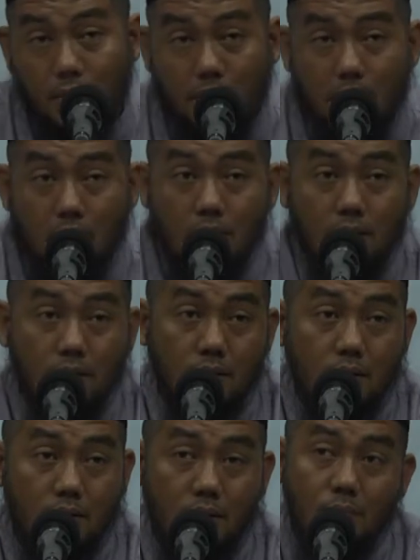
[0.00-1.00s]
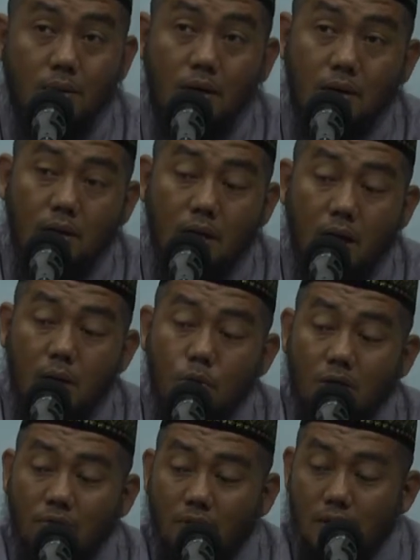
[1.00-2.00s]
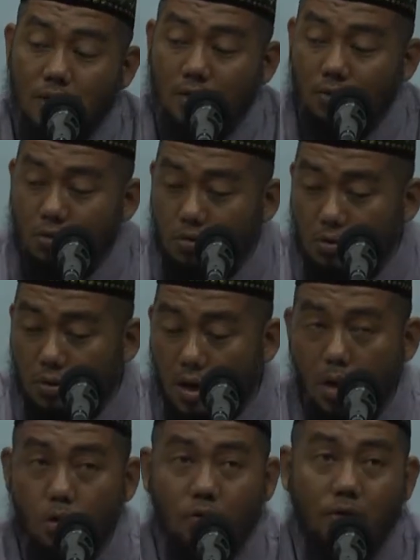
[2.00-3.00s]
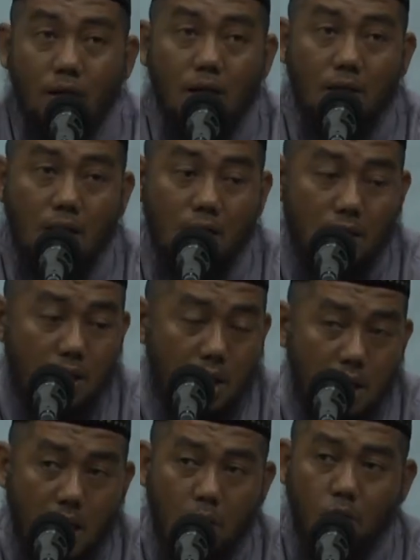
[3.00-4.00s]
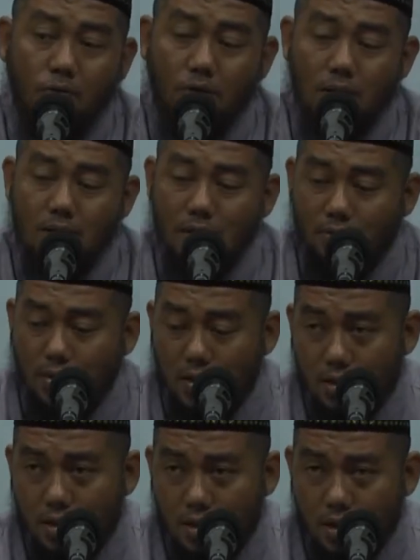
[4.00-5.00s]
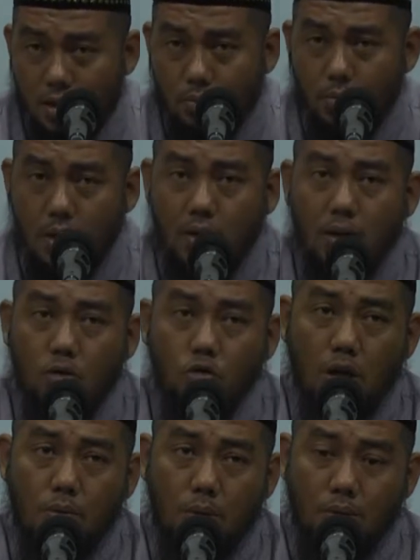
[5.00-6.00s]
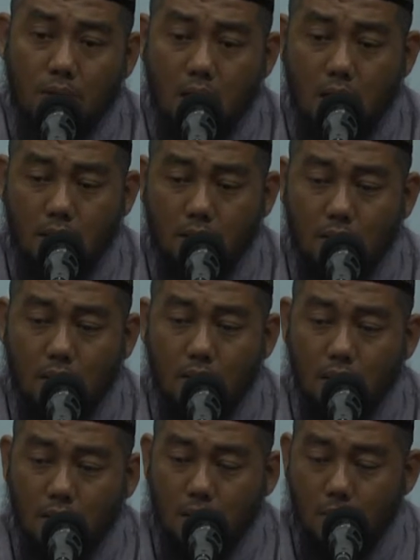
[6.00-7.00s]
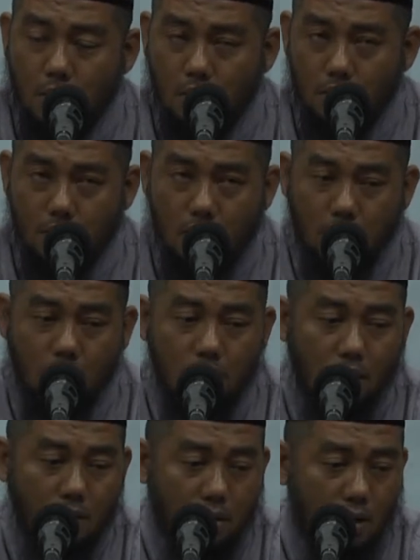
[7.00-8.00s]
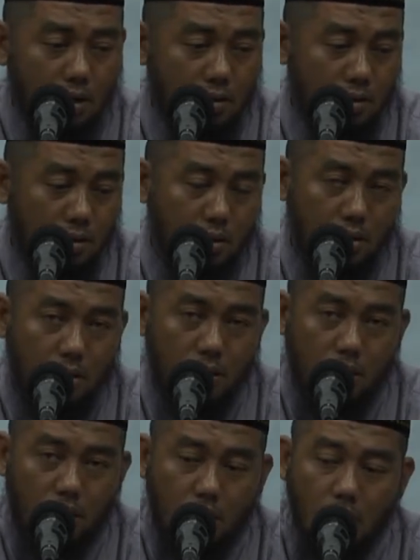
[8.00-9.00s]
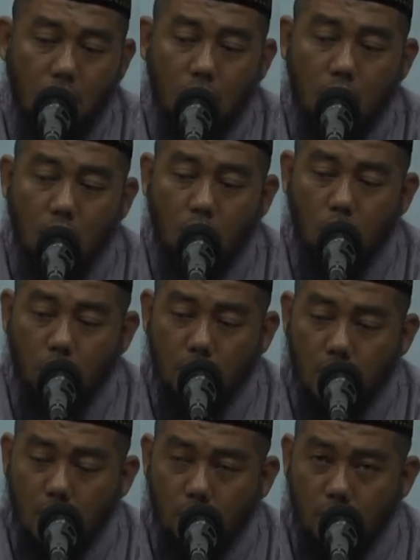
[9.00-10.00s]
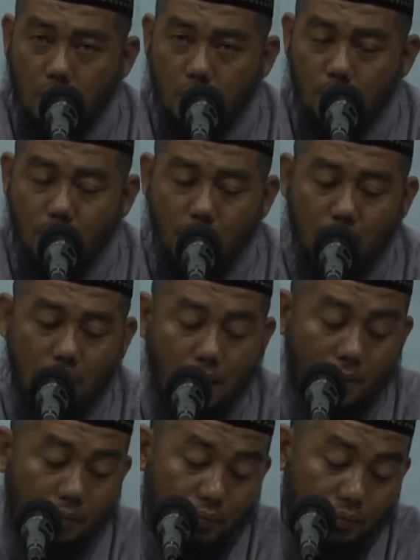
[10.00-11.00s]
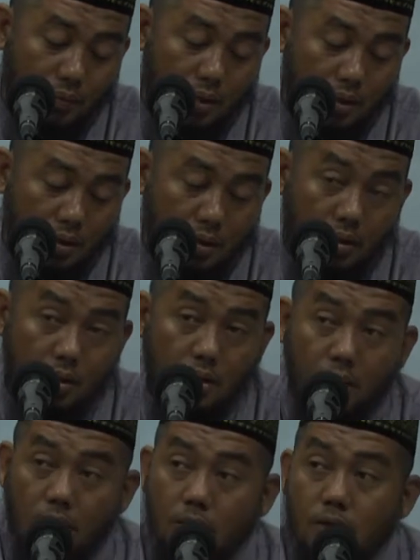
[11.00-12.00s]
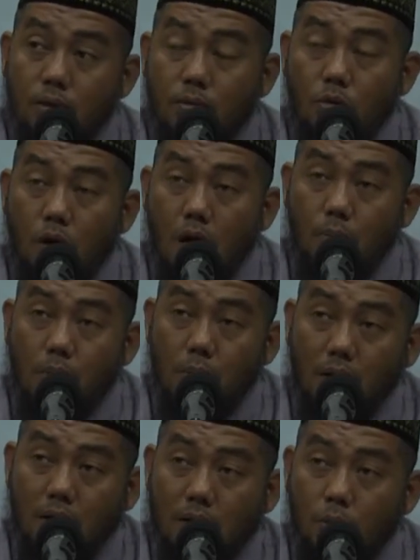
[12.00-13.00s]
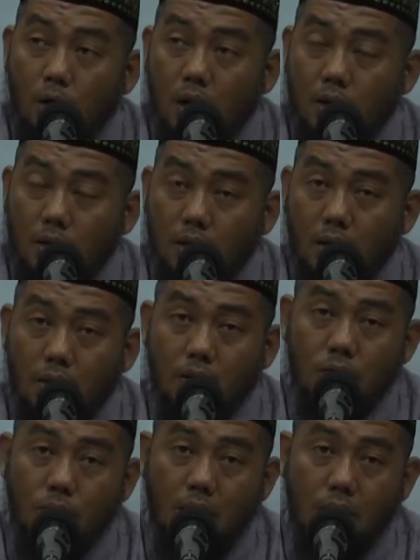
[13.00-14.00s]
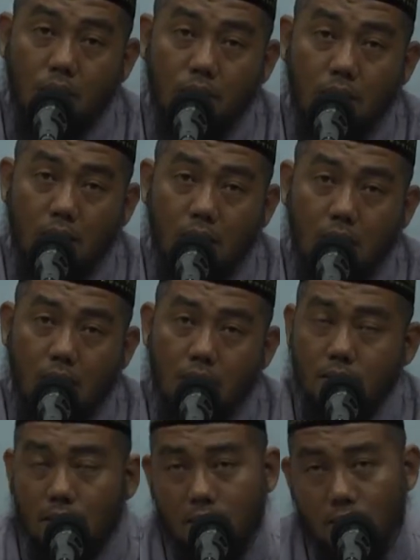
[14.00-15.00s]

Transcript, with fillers: Ya, Siapa lagi al-mutafalsifun, ahlul, fal ahlul falsafat. Mereka juga berbicara tentang Allah, tabaraka tentang Allah ya dengan logika-logika mereka. Dan semua apa yang mereka sebutkan tentang Allah Subhanahu wa taala